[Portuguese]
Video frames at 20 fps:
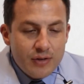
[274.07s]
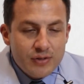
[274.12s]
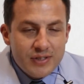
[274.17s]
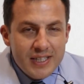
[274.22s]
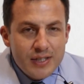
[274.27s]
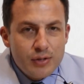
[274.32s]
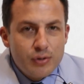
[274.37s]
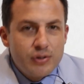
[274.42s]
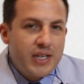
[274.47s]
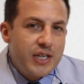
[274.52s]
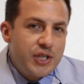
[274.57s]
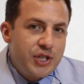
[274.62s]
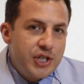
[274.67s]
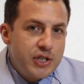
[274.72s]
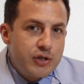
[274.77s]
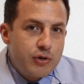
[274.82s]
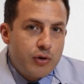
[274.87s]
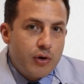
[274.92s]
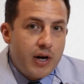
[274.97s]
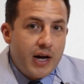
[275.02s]
O cisto
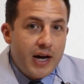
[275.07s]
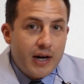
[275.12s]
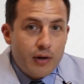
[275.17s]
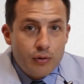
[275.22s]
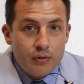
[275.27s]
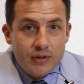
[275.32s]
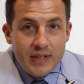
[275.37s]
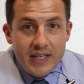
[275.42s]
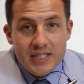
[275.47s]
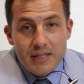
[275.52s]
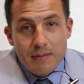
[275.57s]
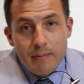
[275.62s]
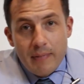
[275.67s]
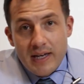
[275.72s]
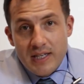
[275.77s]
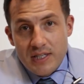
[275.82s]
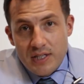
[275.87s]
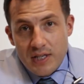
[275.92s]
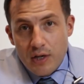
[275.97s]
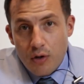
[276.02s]
dentígero acontece
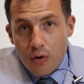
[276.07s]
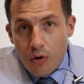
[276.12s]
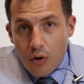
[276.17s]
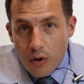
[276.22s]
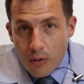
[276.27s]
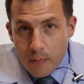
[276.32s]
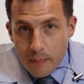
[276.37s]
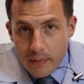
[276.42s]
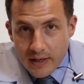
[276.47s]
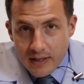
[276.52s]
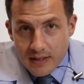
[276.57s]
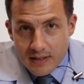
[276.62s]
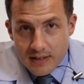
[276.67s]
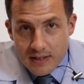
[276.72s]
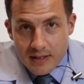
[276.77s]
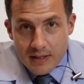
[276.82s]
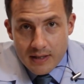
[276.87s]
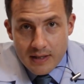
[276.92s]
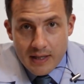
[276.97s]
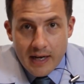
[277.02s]
mais em
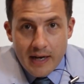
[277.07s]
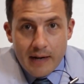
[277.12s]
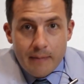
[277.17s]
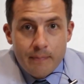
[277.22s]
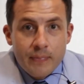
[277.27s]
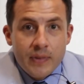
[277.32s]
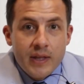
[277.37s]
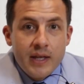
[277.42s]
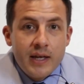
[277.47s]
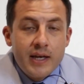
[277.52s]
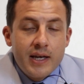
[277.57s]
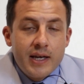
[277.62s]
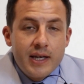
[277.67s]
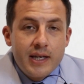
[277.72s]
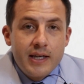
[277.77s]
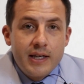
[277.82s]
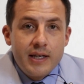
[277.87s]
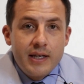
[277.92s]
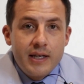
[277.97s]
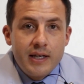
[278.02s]
homens, tá?
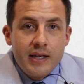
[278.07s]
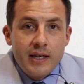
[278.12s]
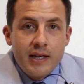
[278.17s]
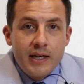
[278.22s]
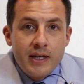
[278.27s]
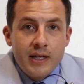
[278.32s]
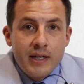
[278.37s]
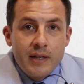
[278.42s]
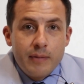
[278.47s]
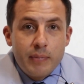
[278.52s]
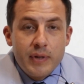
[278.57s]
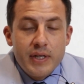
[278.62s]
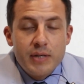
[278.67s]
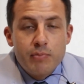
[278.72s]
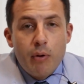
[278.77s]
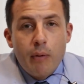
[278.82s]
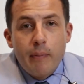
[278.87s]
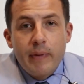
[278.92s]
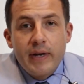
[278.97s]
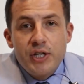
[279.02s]
E
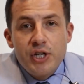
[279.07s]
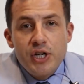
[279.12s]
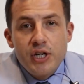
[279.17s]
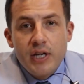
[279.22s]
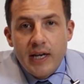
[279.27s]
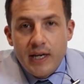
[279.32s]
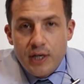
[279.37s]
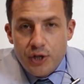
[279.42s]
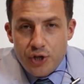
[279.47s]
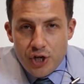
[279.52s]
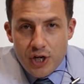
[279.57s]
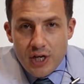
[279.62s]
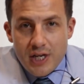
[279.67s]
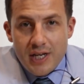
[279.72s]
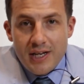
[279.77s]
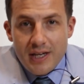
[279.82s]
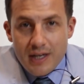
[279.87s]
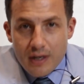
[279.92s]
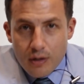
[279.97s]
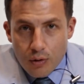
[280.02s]
principalmente em dente
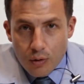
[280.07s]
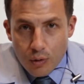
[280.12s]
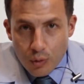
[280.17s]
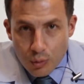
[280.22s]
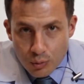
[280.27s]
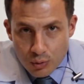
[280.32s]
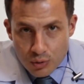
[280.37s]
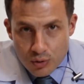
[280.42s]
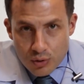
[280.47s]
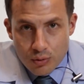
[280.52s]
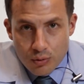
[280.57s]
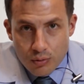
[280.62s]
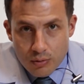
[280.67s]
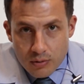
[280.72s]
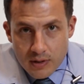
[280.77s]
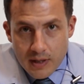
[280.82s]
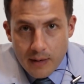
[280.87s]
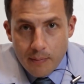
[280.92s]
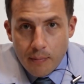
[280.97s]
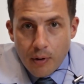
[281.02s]
incluso,
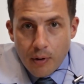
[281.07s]
tá